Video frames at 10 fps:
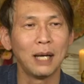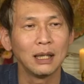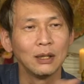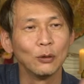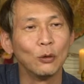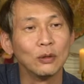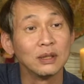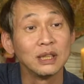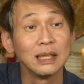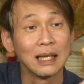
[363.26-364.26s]
밝혀놓은
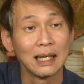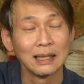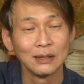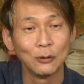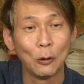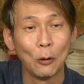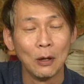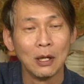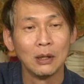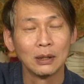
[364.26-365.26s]
것이라 가지고
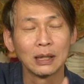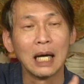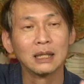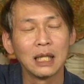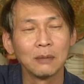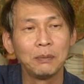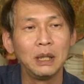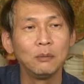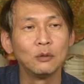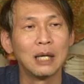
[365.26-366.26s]
당장
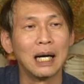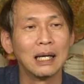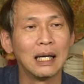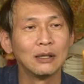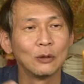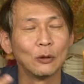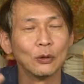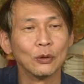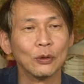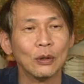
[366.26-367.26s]
피부
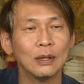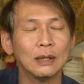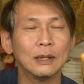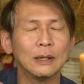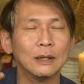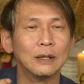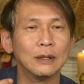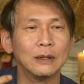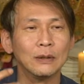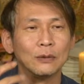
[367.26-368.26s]
감각으로는
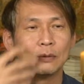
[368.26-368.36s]
어,